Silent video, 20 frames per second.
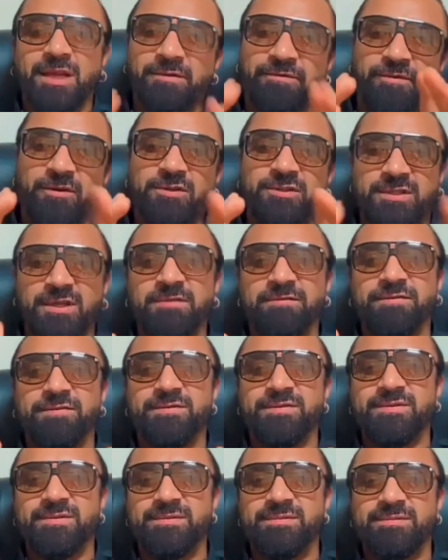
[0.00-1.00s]
सिर्फ और
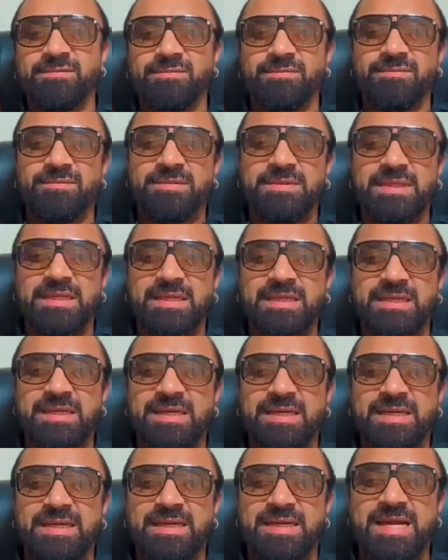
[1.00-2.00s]

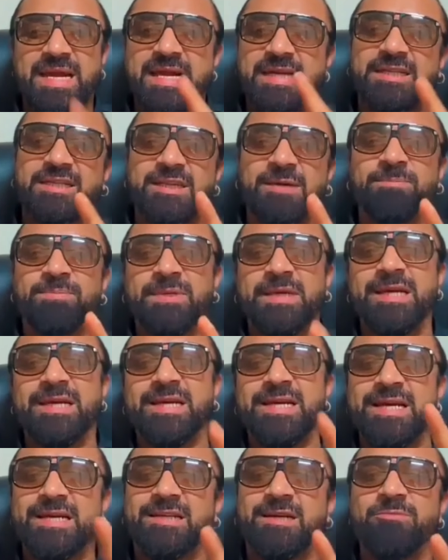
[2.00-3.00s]
सिर्फ एक तबके
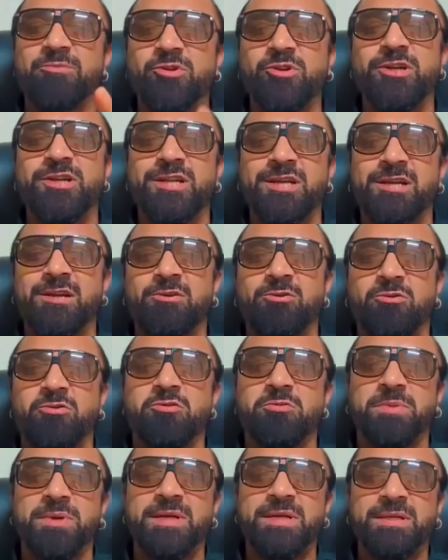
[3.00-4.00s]
के एक कम्युनिटी के
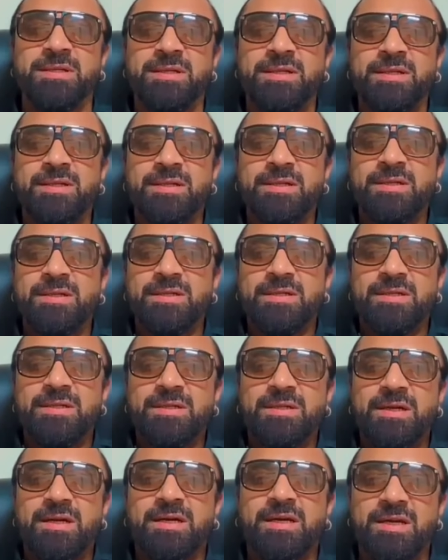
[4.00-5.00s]
लोगों पे
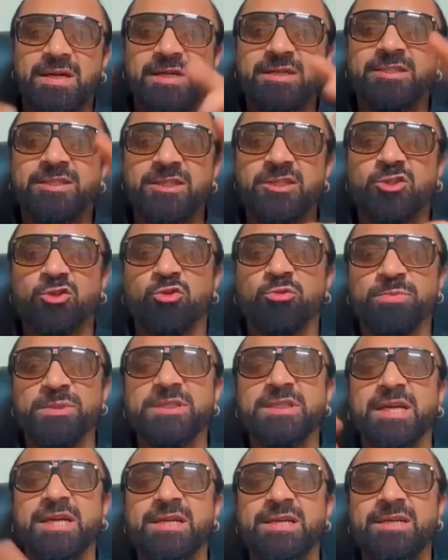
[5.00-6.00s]
अगर हर चीज
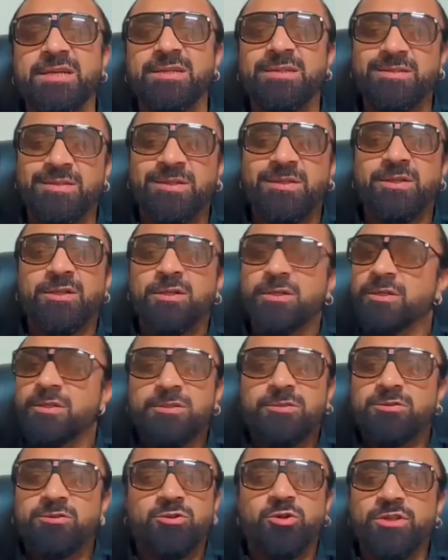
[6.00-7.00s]
थोपी जाएगी
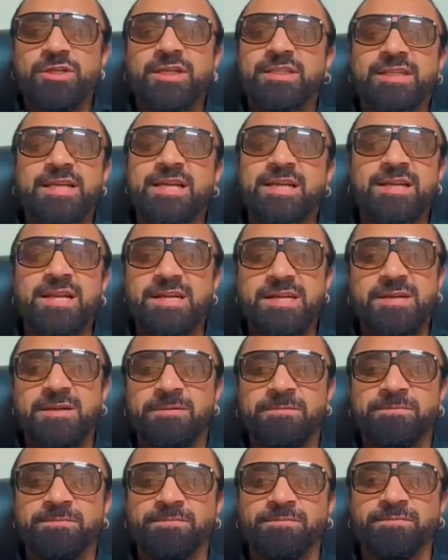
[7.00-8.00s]
तो ये ठीक नहीं है
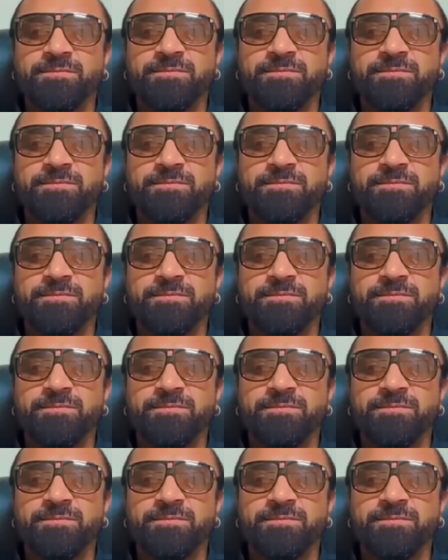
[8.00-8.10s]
